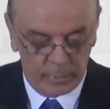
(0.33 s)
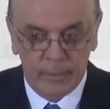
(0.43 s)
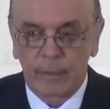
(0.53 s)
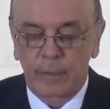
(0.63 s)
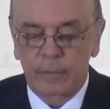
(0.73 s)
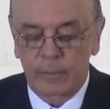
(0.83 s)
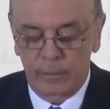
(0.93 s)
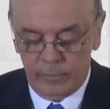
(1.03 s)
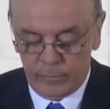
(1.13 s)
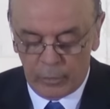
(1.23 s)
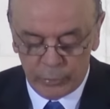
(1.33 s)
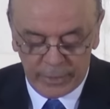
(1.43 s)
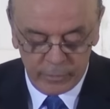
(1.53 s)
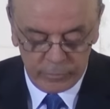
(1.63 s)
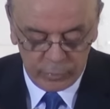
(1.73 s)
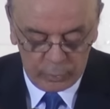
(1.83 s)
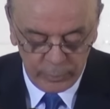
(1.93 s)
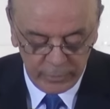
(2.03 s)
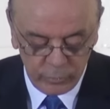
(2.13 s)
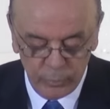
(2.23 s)
Queria saudar
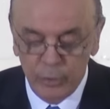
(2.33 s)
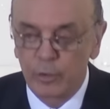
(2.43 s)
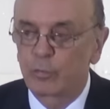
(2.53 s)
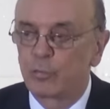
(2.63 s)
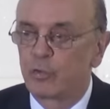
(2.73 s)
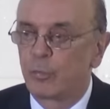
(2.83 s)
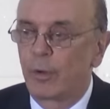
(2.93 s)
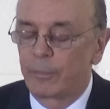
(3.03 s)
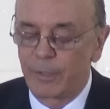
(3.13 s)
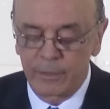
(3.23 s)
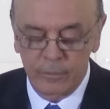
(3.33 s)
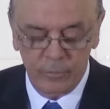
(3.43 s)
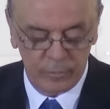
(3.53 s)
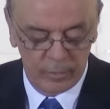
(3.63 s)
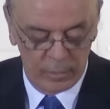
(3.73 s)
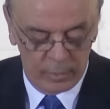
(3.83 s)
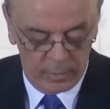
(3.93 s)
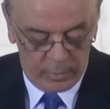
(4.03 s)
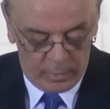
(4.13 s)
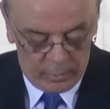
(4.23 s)
inicialmente o ministro Gilmar Mendes,
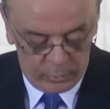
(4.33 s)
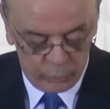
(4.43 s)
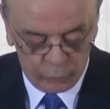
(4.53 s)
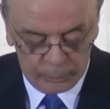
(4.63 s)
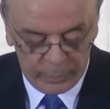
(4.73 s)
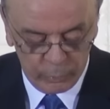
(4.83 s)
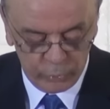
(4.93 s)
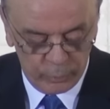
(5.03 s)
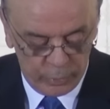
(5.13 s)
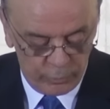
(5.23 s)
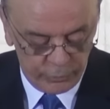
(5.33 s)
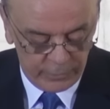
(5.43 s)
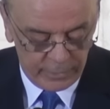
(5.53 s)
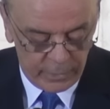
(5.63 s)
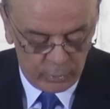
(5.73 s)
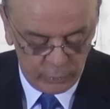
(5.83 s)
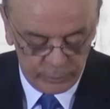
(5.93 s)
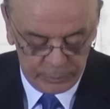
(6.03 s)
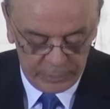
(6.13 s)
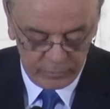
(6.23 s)
do Supremo Tribunal Federal,
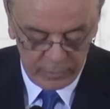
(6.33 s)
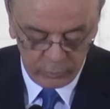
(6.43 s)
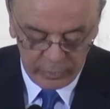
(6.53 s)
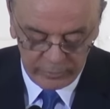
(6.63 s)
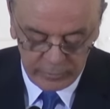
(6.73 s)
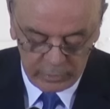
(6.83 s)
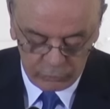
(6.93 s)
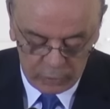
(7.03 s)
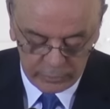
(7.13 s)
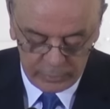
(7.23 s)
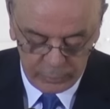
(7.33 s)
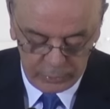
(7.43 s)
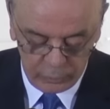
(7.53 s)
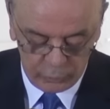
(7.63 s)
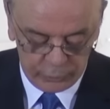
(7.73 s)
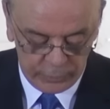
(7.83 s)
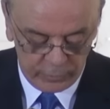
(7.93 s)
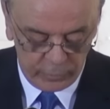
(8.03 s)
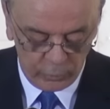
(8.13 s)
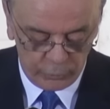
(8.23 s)
presidente do STJ, ministro
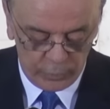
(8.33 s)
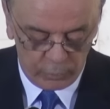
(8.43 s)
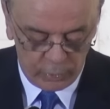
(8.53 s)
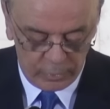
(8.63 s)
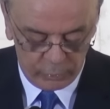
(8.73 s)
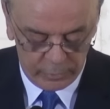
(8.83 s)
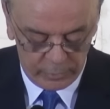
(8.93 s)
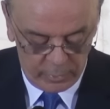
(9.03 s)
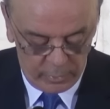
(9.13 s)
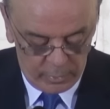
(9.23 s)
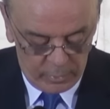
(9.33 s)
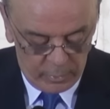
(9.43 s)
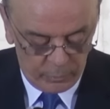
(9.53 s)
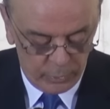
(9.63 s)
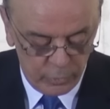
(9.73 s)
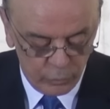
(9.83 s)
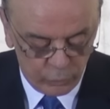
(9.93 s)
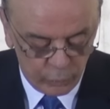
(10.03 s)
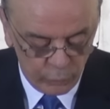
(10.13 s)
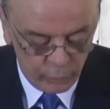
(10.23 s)
Francisco Falcão,
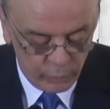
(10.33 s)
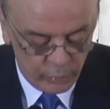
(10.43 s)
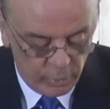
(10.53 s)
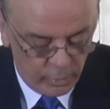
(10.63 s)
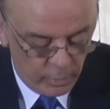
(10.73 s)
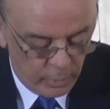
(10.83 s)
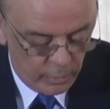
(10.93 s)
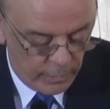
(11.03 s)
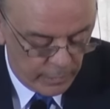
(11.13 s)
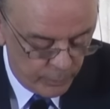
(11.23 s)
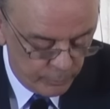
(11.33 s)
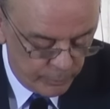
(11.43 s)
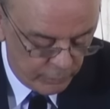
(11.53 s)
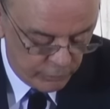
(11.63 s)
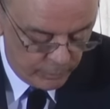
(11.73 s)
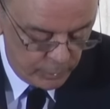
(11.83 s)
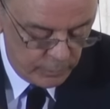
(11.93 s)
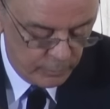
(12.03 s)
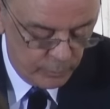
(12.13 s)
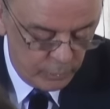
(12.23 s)
ministro Herman
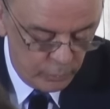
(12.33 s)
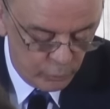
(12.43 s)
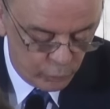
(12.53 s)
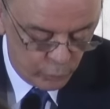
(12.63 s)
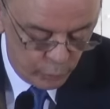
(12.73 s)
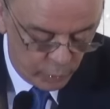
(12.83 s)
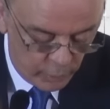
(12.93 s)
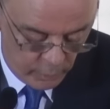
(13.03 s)
Benjamin, ministro